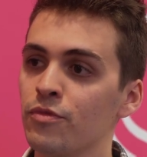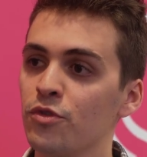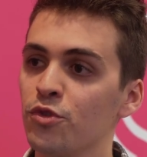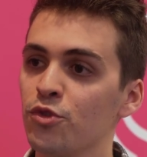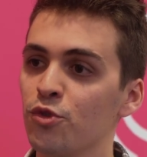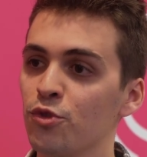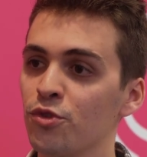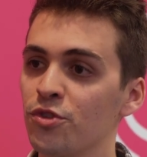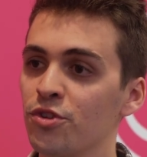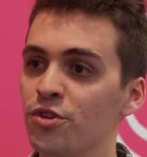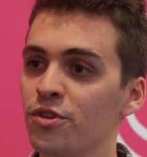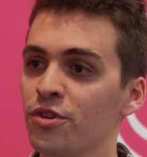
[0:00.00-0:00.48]

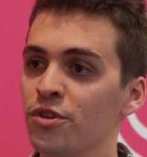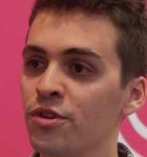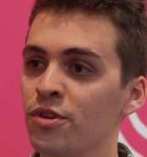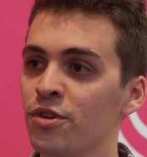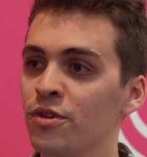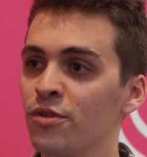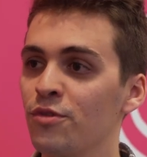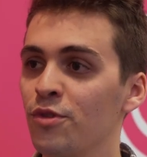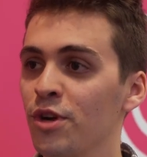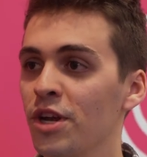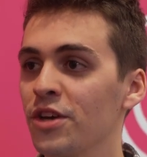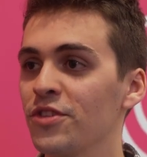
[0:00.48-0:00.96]
donc
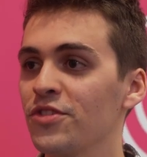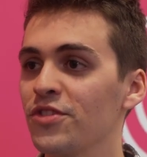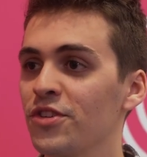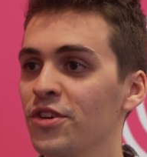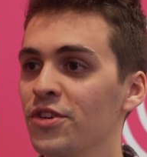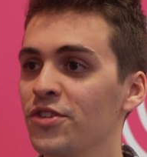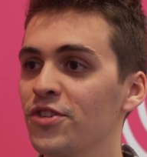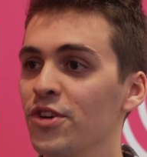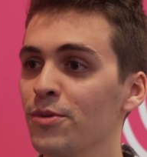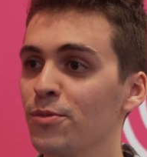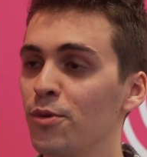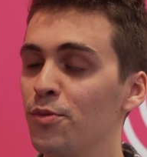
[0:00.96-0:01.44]
voilà,
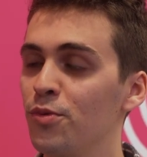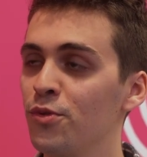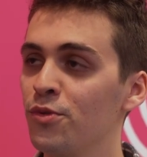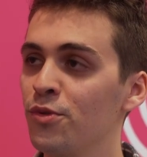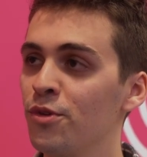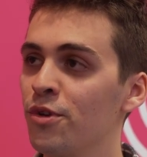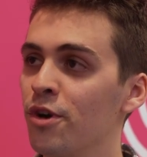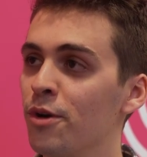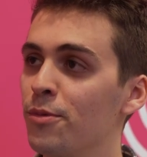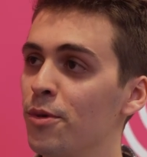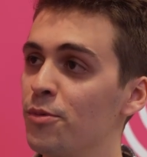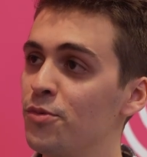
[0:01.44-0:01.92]
c'est un peu plus
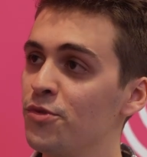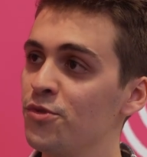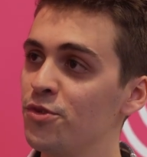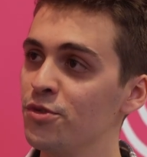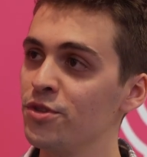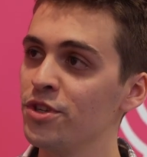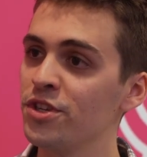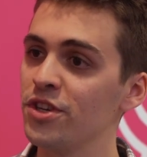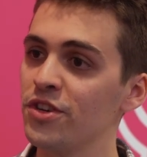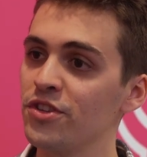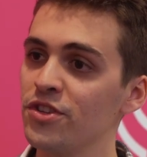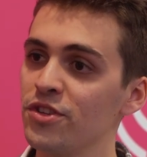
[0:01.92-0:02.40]

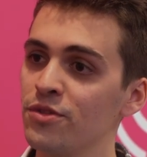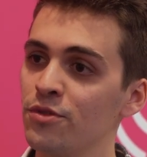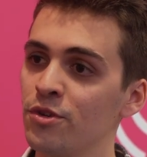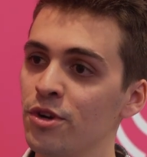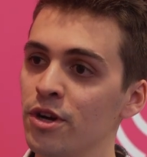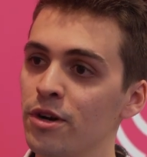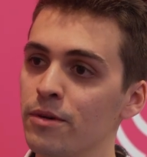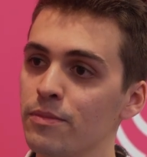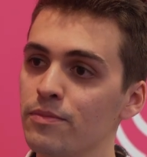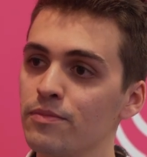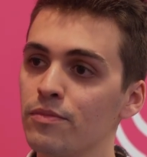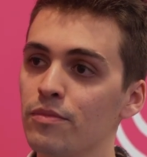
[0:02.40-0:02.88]
unique à ce
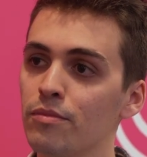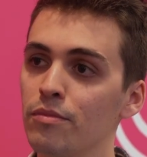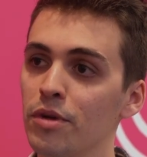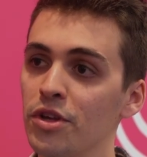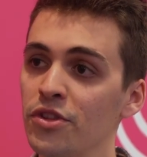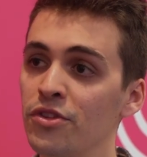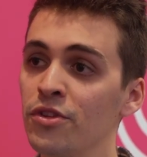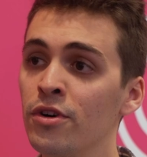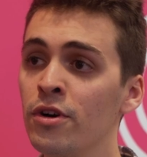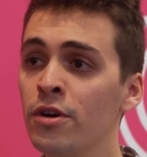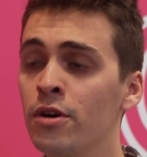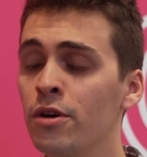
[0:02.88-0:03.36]
niveau-là.
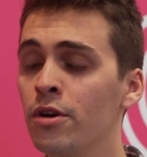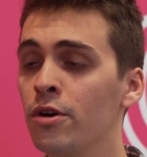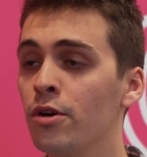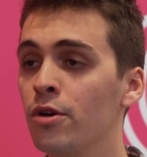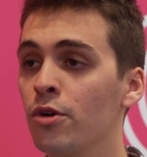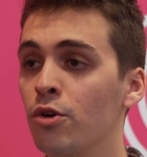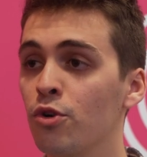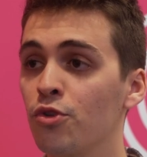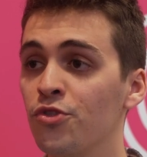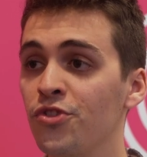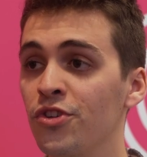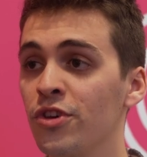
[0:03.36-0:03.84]
Maintenant,
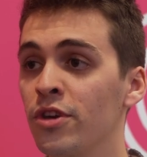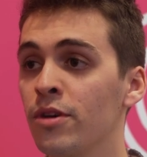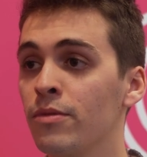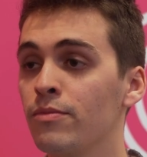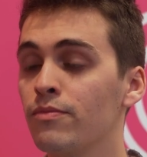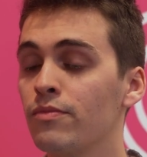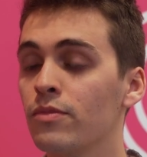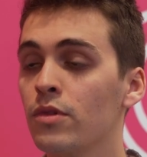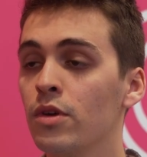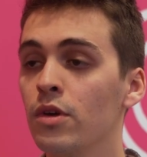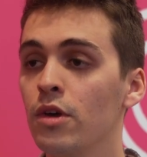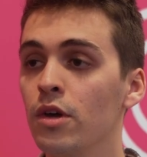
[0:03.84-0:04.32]
côté
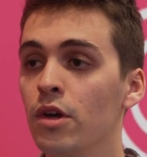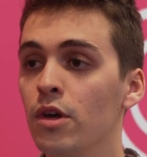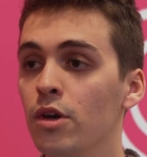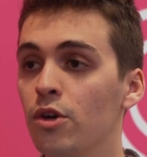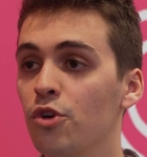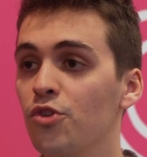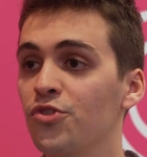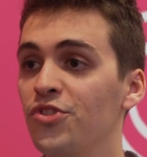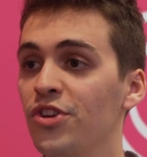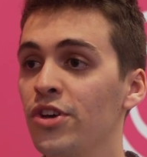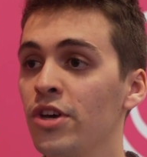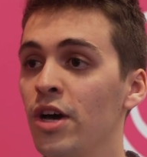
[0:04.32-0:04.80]

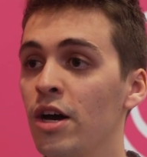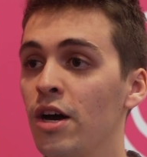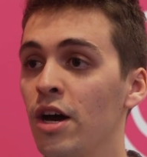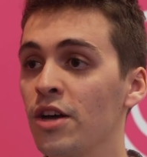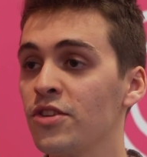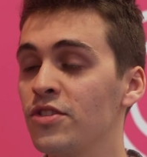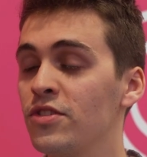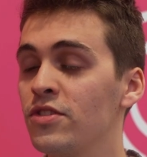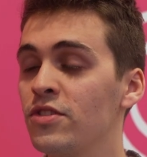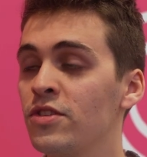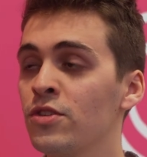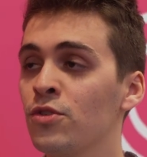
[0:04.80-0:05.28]
Côté
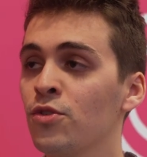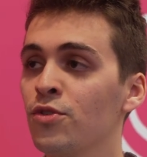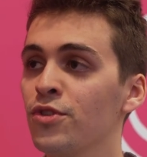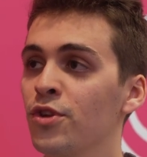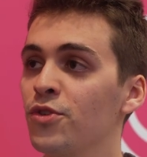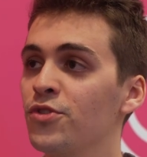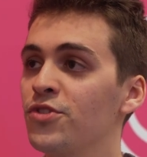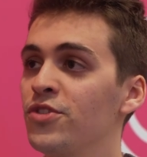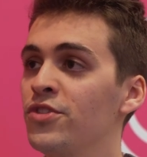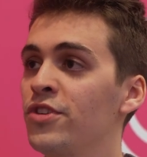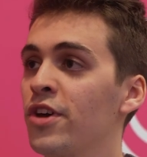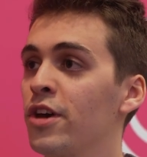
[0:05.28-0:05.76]
artistique, on a
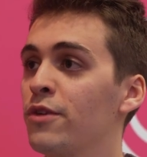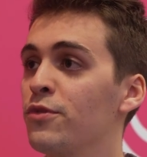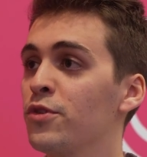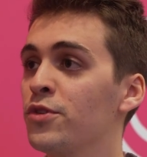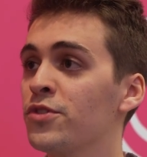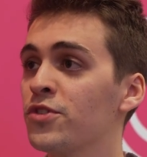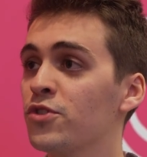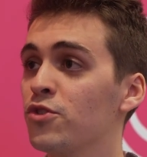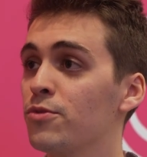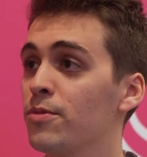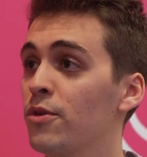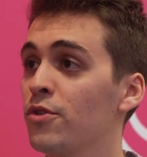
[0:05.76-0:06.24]
aussi des
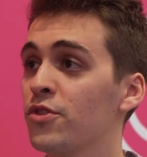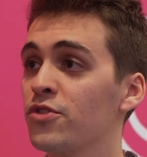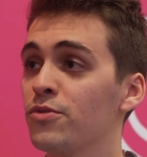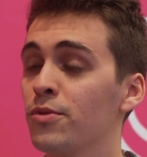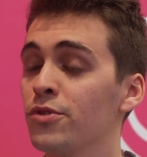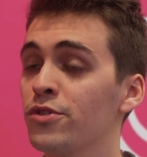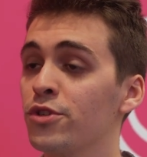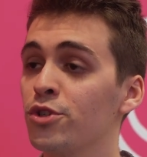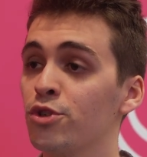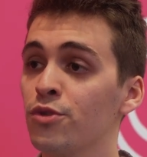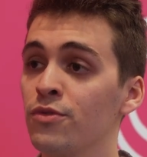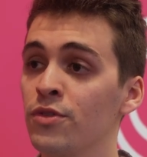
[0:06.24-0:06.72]
références qui ne sont pas
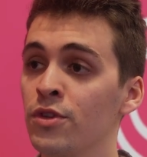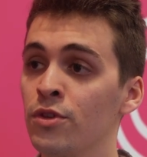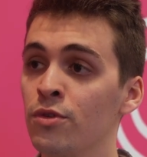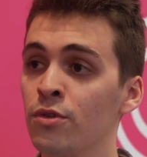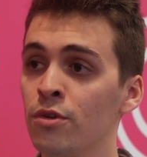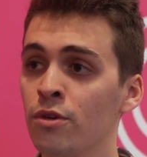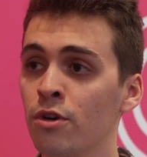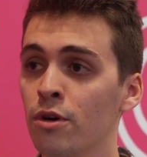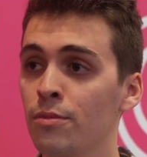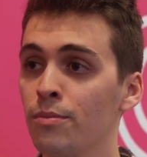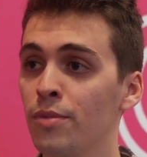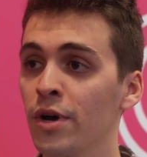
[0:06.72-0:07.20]
forcément des jeux
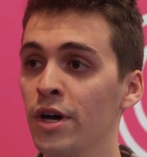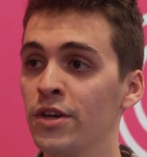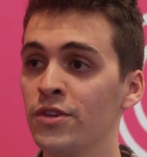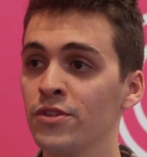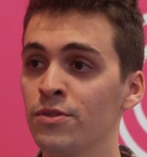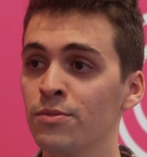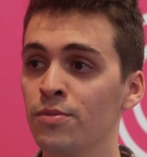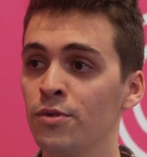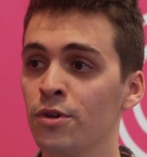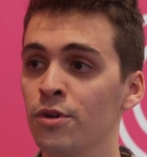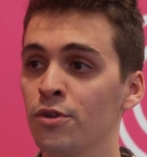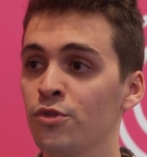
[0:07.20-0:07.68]
vidéo, comme par
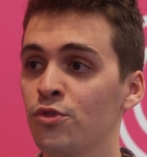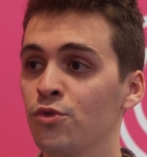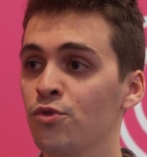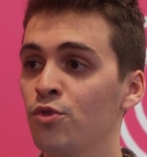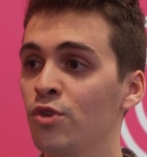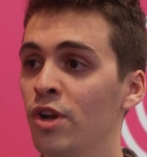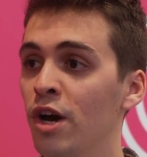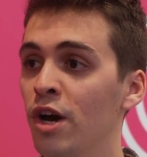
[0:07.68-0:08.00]
exemple euh, du coup